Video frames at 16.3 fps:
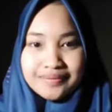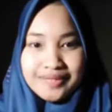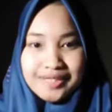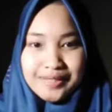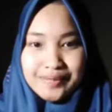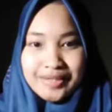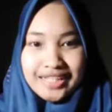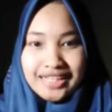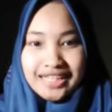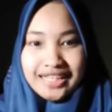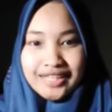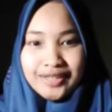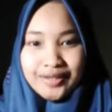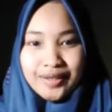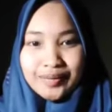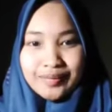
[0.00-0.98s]

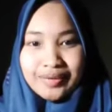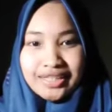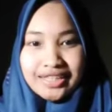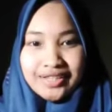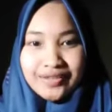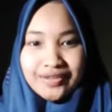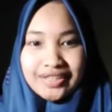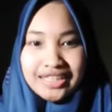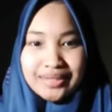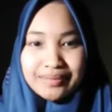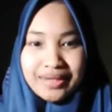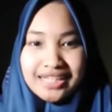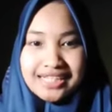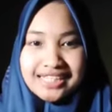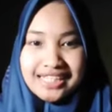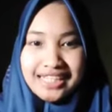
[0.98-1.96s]
Bismillahirrahmanirrahim
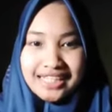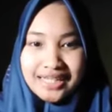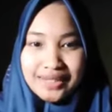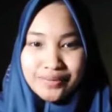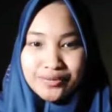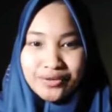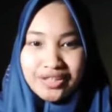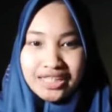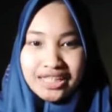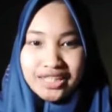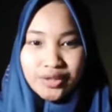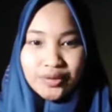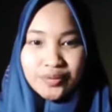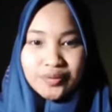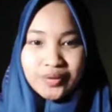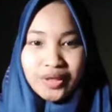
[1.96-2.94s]

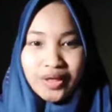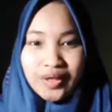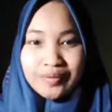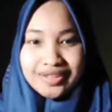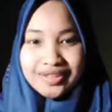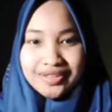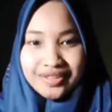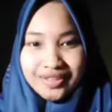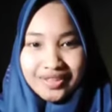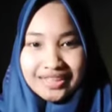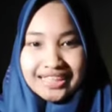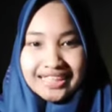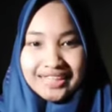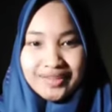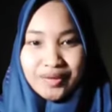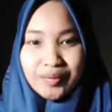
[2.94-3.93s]
Assalamualaikum
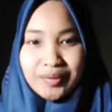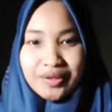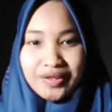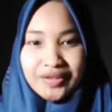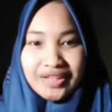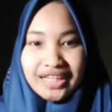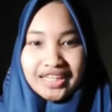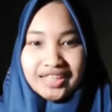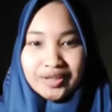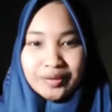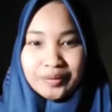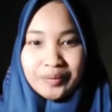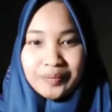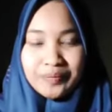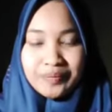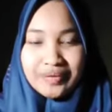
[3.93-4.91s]
warahmatullahi wabarakatuh